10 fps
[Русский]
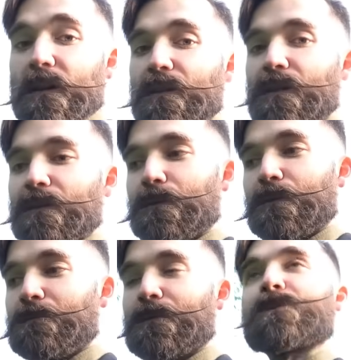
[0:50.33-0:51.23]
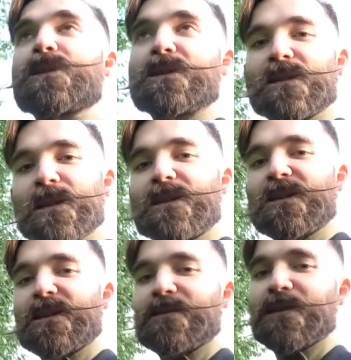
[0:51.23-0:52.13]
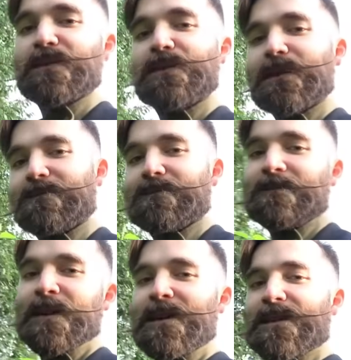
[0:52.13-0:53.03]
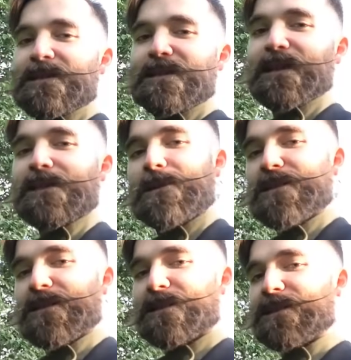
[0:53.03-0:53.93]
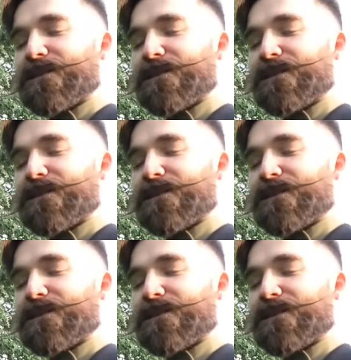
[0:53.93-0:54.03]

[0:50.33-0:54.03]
хотелось бы, ну, примерно, знаете, как в году там 10-11